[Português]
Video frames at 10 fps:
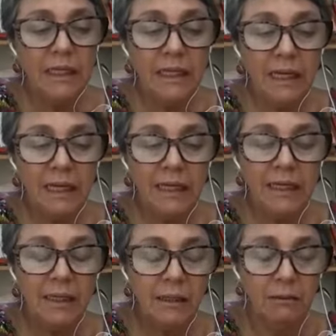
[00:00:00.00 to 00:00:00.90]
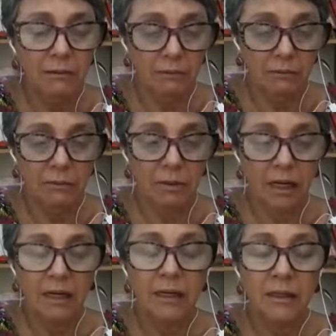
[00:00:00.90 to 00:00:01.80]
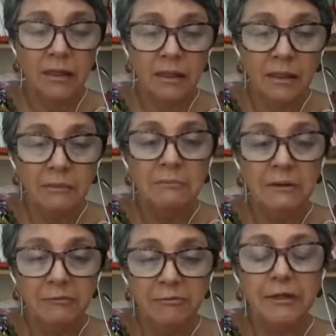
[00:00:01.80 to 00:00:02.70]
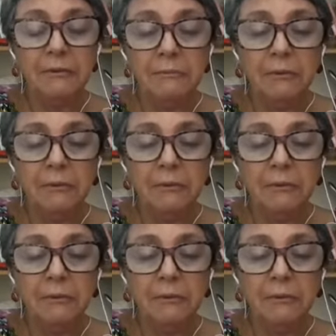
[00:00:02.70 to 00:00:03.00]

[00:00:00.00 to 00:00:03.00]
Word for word: E aí, uh, enfim,